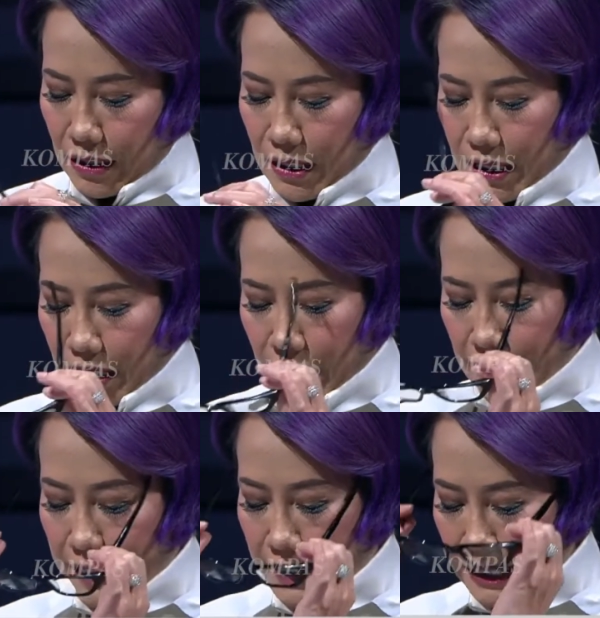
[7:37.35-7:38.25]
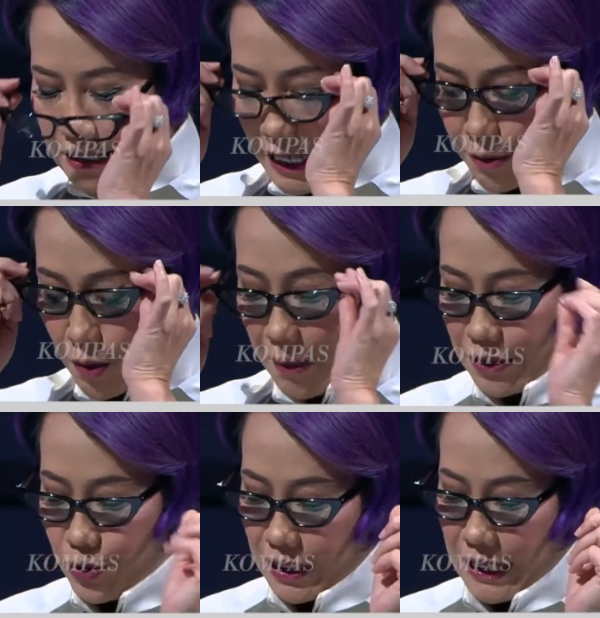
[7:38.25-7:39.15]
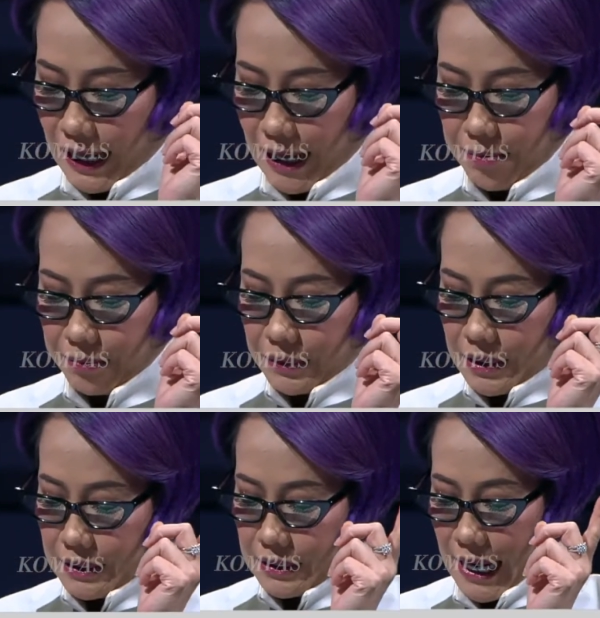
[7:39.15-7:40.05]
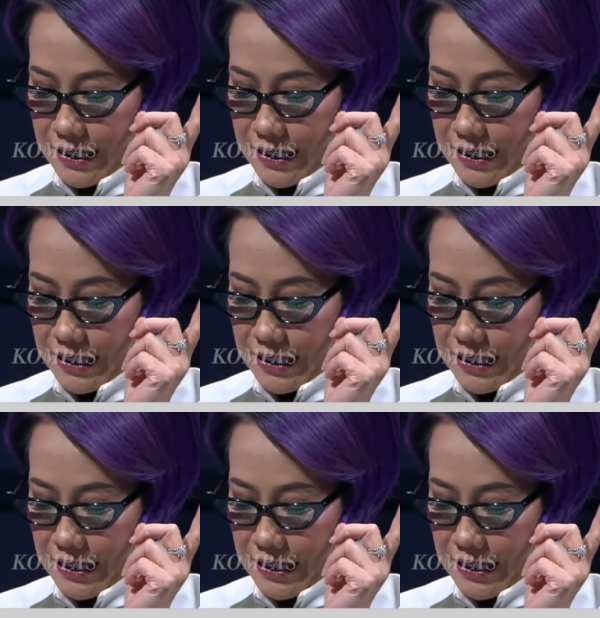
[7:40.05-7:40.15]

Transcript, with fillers: uh, ini saya mau masuk ke dalam uh,